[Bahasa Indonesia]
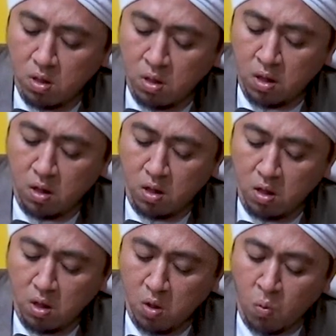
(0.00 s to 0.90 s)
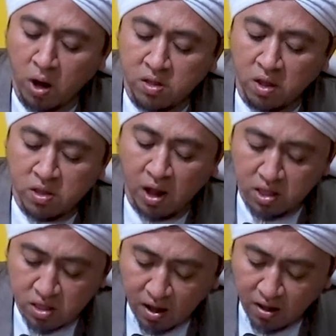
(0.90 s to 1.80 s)
Ya. Wa idza
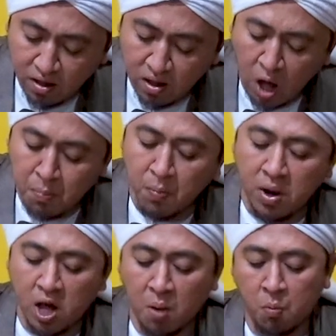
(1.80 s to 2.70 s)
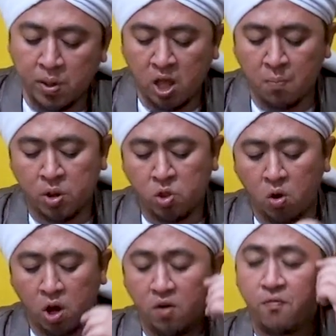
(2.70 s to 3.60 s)
sta'anta, apabila kamu minta
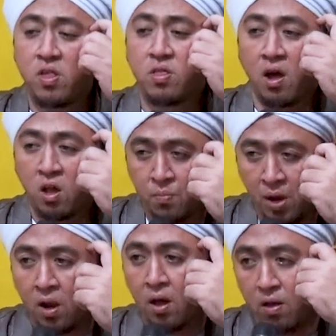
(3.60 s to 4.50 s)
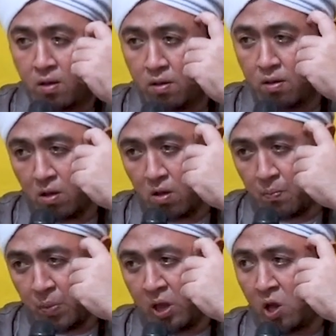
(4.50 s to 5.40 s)
pertolongan, fasta'in billah.
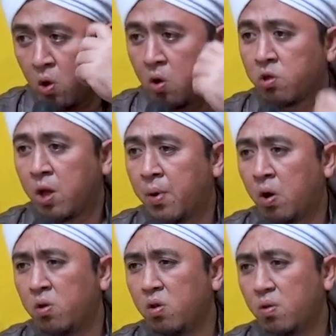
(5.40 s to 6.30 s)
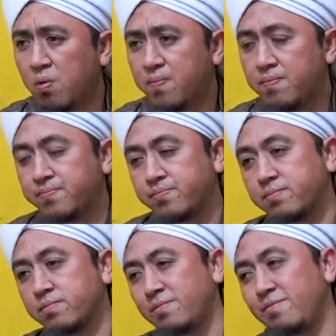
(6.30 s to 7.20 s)
Minta tolong sama Allah.
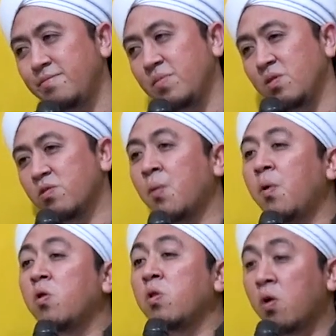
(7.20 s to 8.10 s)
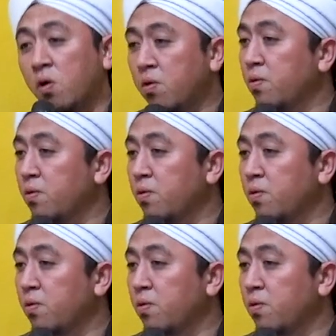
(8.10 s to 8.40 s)
Sama Allah.